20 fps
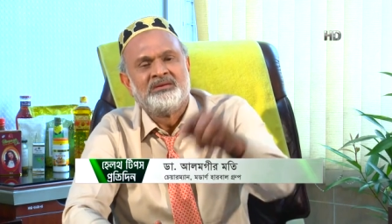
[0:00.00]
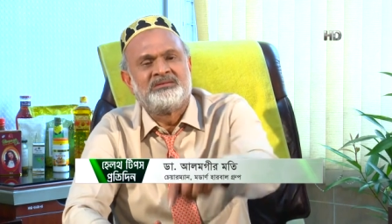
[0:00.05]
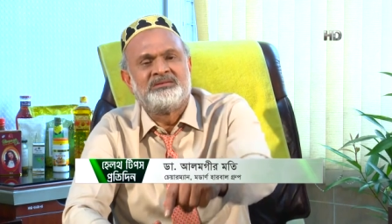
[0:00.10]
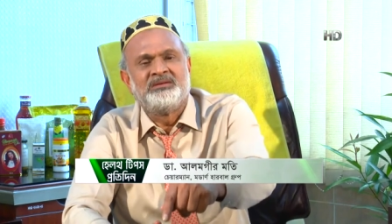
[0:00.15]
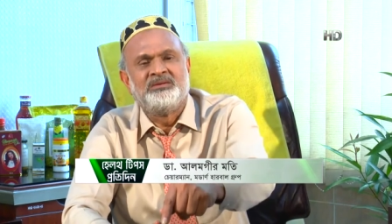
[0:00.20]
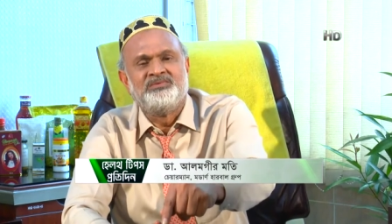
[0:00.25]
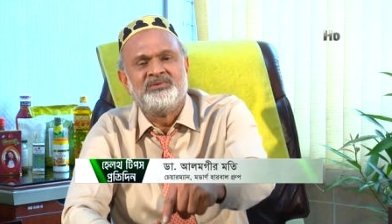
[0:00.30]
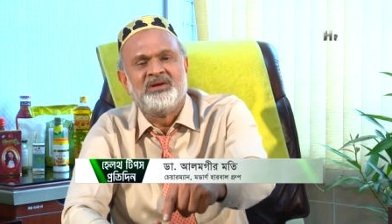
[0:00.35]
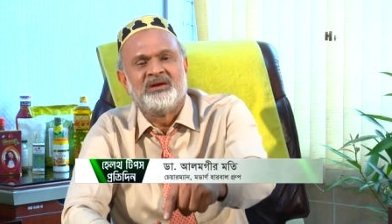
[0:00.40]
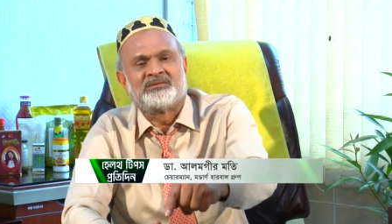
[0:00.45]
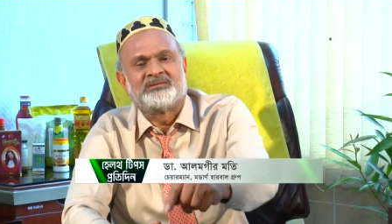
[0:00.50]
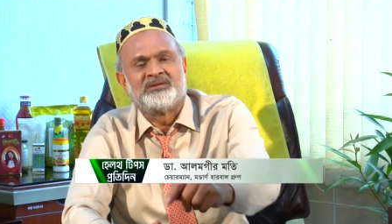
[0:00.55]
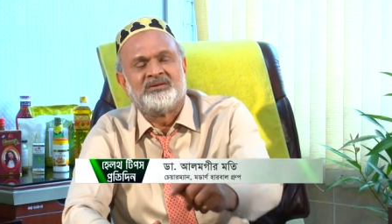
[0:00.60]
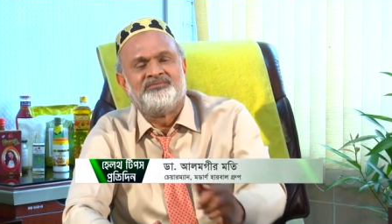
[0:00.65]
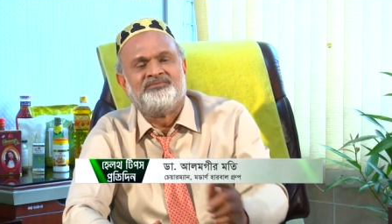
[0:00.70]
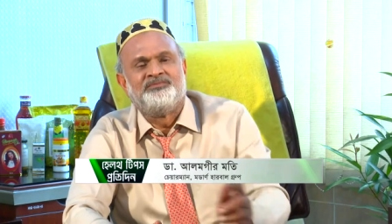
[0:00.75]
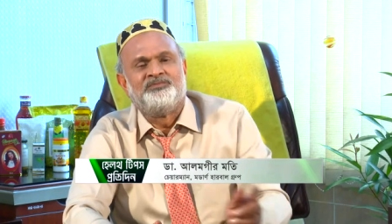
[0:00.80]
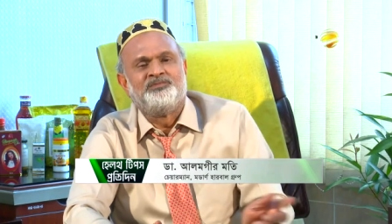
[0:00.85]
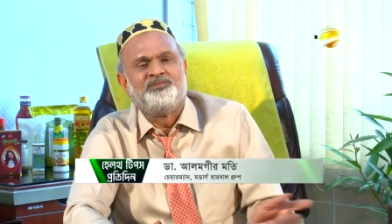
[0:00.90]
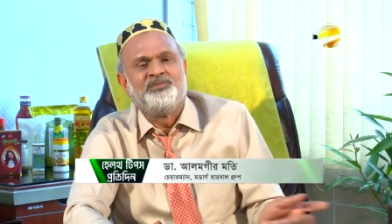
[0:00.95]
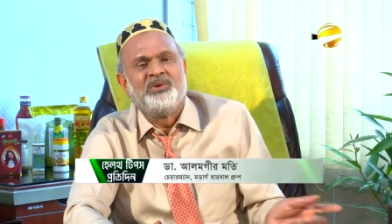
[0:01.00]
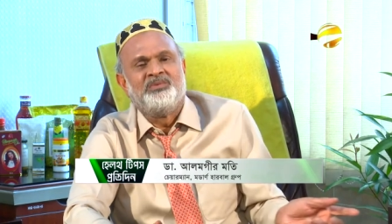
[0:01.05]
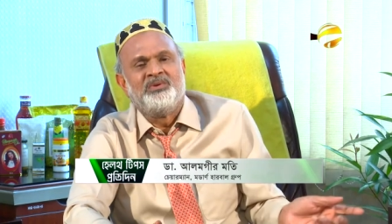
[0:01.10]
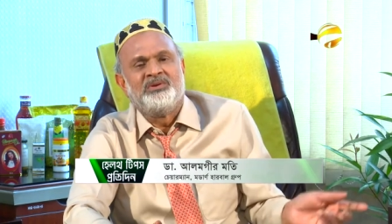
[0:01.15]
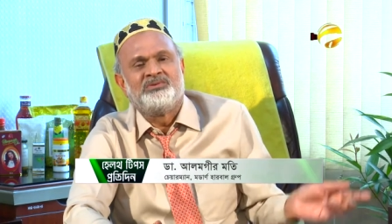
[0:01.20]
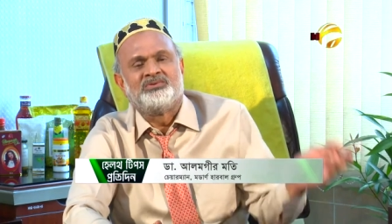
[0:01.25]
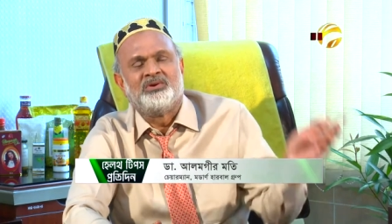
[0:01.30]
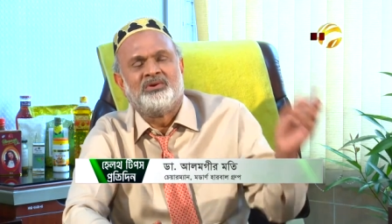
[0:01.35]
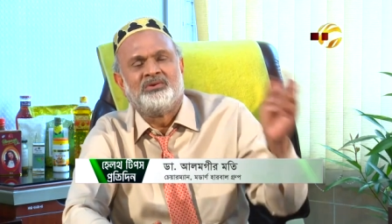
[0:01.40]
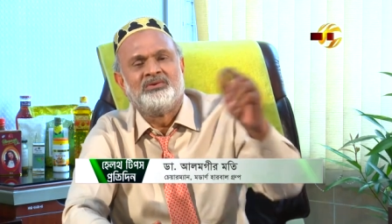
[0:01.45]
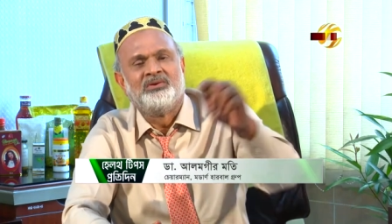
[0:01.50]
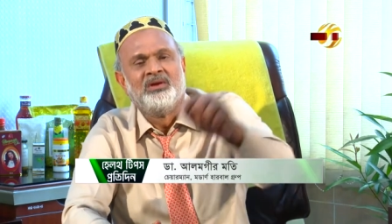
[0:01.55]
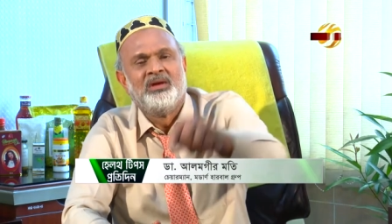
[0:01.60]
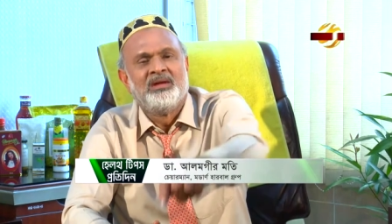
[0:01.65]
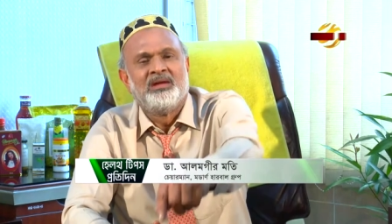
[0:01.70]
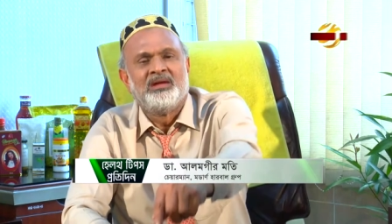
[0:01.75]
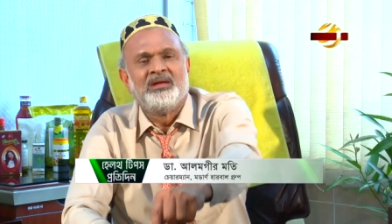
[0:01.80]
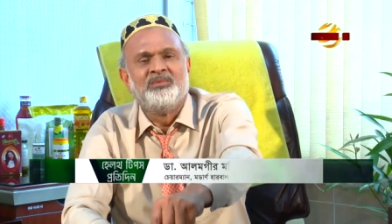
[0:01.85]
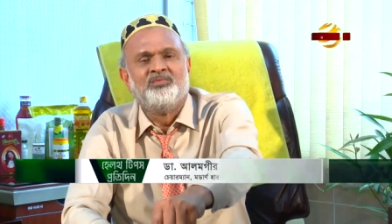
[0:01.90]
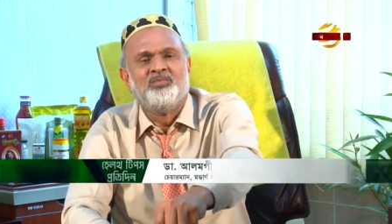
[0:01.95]
টিভি একটা বিভীষণ
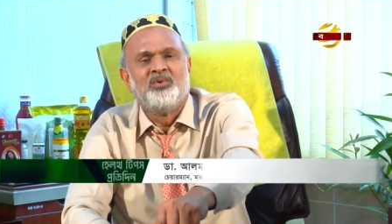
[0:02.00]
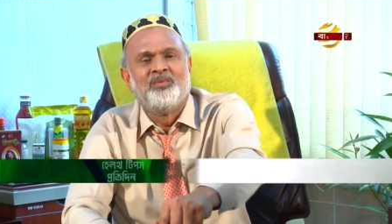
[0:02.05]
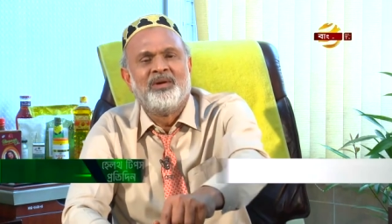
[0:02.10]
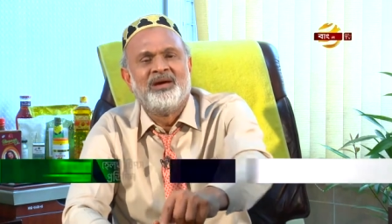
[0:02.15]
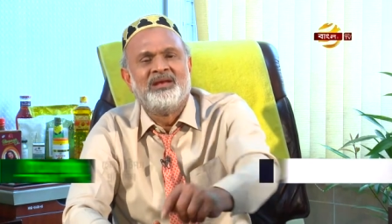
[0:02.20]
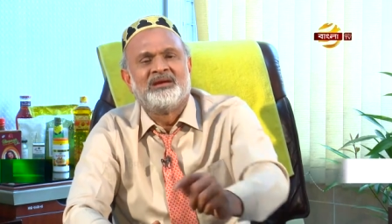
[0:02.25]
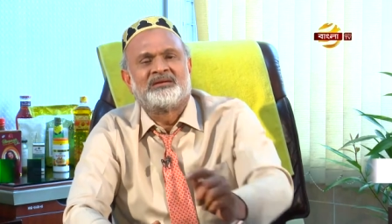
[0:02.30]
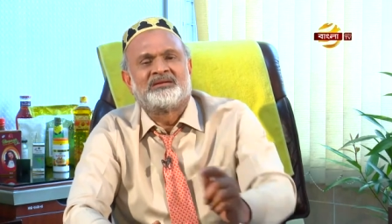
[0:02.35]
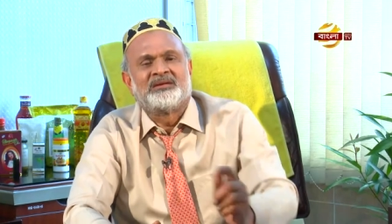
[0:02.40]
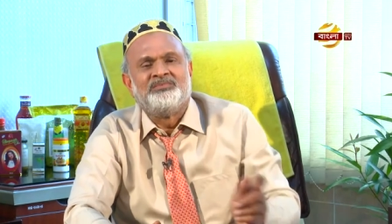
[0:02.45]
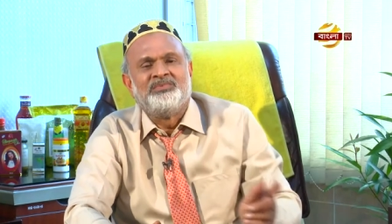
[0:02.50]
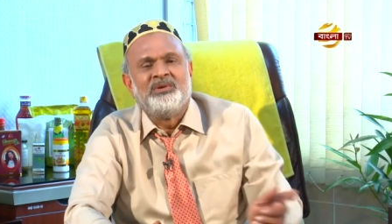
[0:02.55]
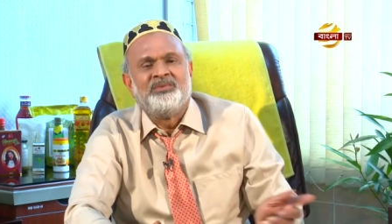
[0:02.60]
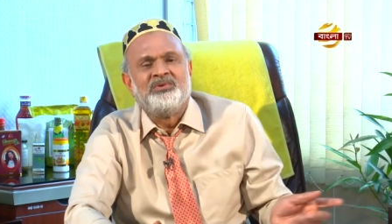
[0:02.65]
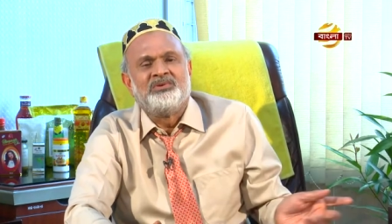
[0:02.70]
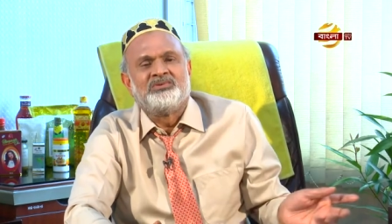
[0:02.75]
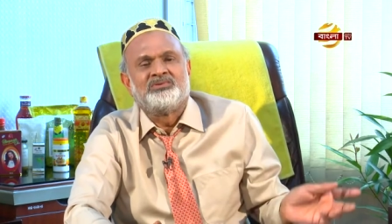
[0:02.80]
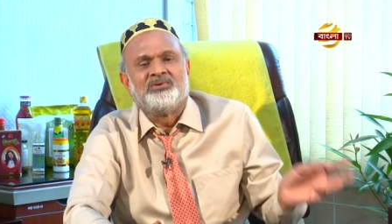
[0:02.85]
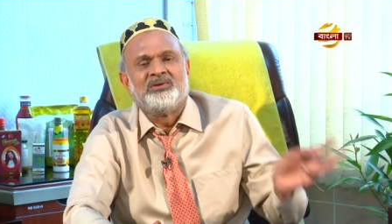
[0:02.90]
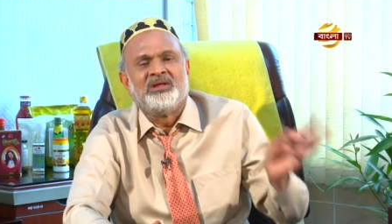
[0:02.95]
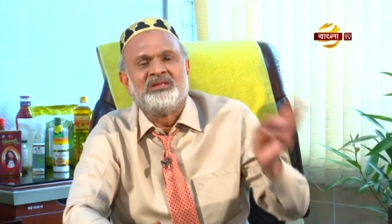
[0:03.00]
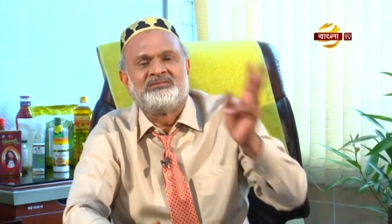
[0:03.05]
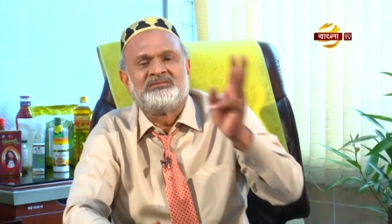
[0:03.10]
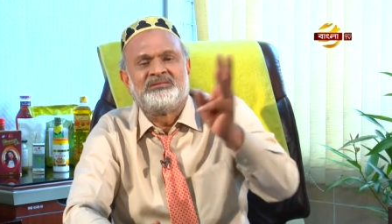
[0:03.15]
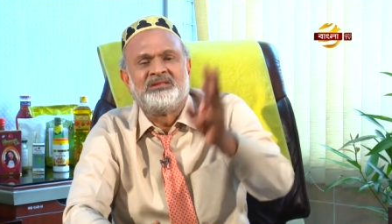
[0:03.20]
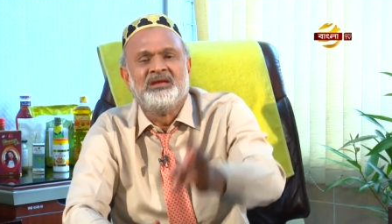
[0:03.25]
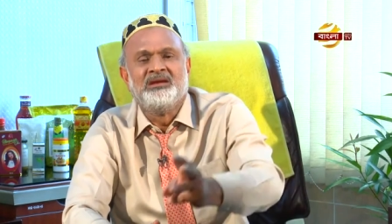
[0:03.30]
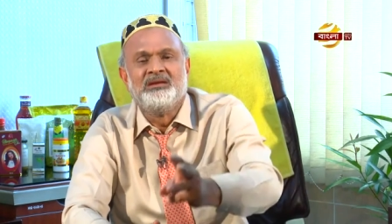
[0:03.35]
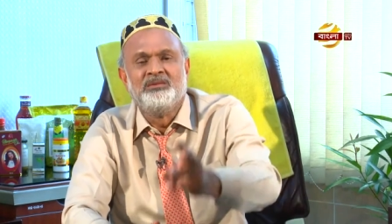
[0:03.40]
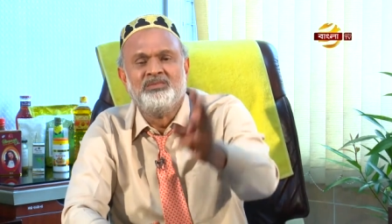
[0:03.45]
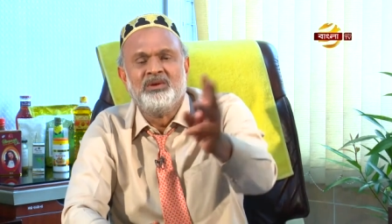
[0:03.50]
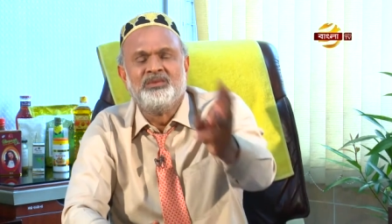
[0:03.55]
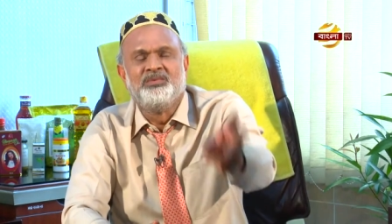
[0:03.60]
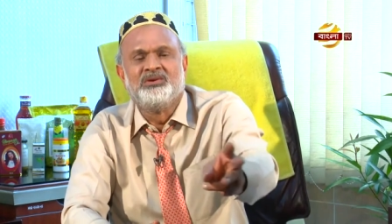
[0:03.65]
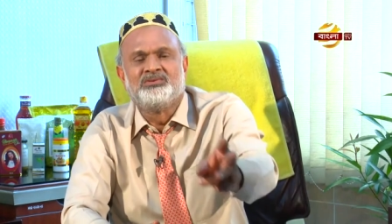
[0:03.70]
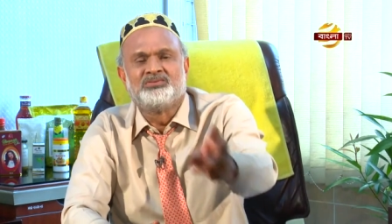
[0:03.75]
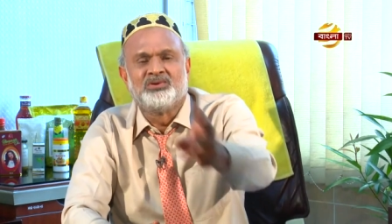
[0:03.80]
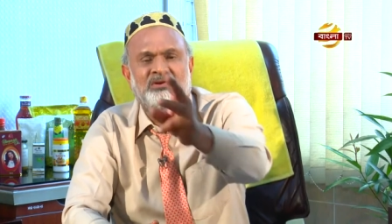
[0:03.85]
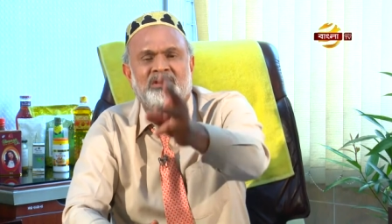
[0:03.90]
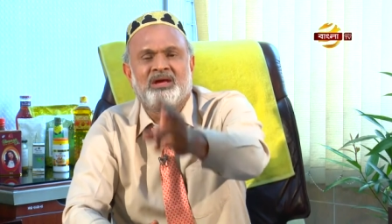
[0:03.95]
এই মোবাইল একটা বিভীষণ এই তিন
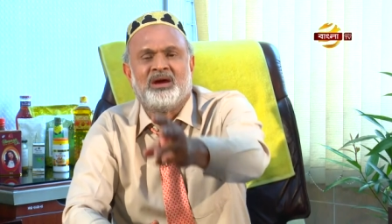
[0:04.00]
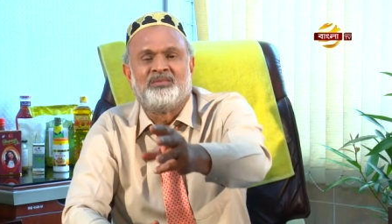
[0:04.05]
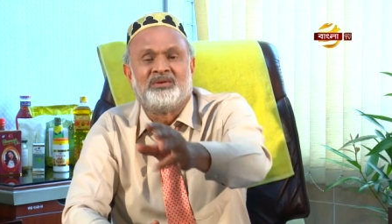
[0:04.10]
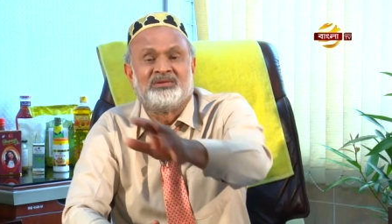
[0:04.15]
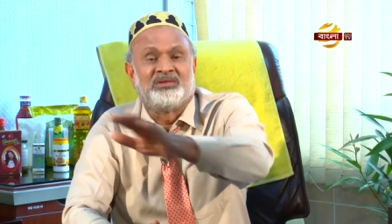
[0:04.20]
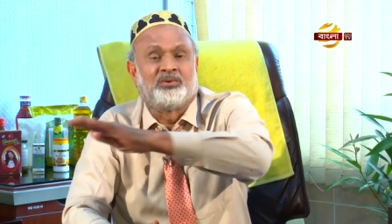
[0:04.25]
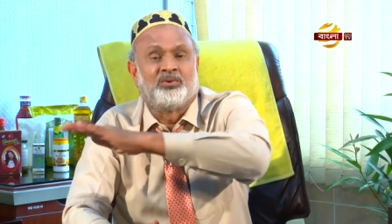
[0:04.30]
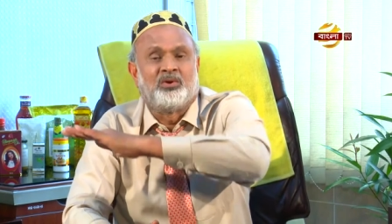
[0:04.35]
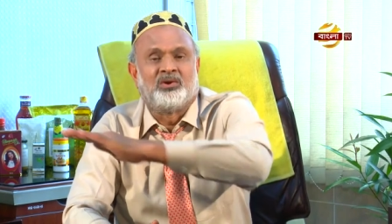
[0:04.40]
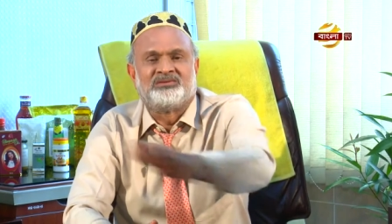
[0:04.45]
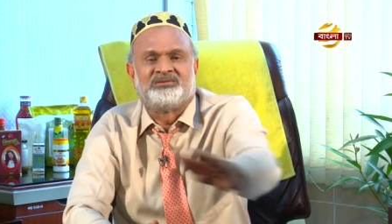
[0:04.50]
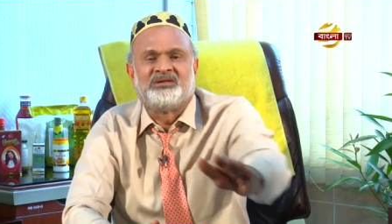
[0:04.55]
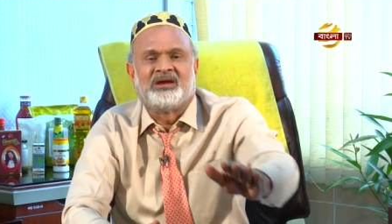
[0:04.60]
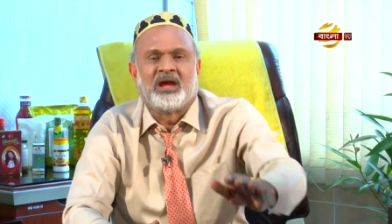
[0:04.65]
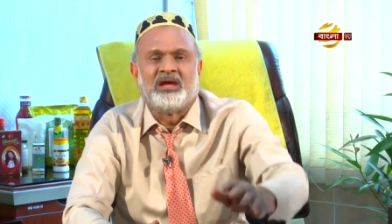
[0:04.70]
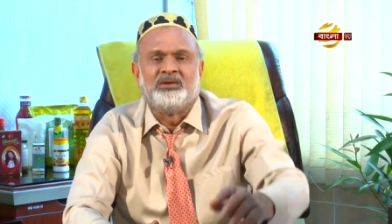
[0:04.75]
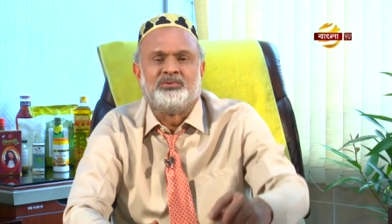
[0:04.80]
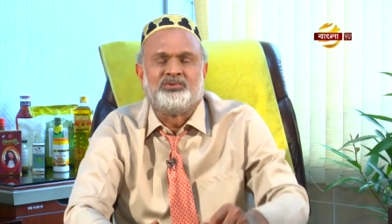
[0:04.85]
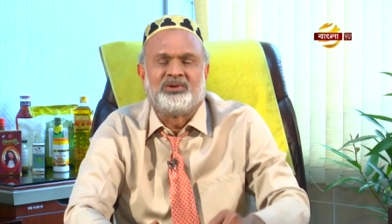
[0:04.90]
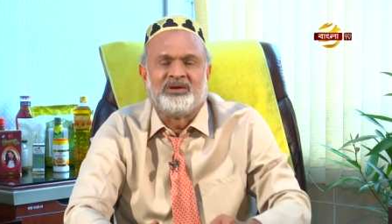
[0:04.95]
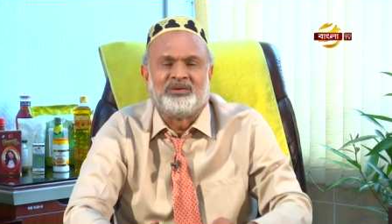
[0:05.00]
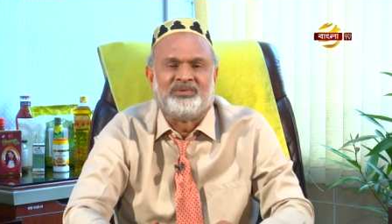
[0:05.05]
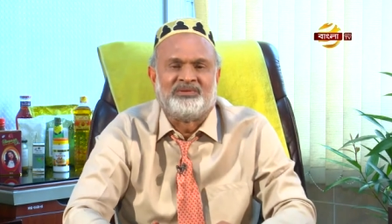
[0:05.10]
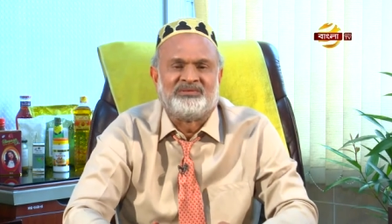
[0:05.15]
বিভীষণে আমাদের অর্ধেক আয়ু খেয়ে